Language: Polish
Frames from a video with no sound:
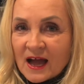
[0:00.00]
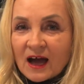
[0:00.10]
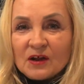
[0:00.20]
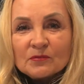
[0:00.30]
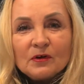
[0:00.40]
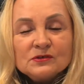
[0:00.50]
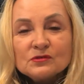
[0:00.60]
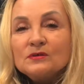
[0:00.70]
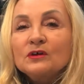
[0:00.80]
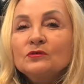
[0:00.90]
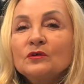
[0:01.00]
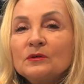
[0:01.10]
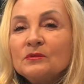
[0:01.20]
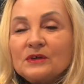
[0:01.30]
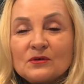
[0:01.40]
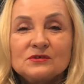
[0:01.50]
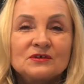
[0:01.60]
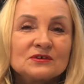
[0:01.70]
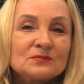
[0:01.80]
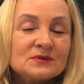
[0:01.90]
ale w końcu niektórym udało się
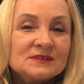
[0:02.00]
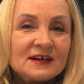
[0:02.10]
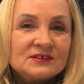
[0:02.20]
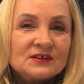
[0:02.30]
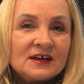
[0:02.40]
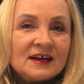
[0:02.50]
rozpoznać.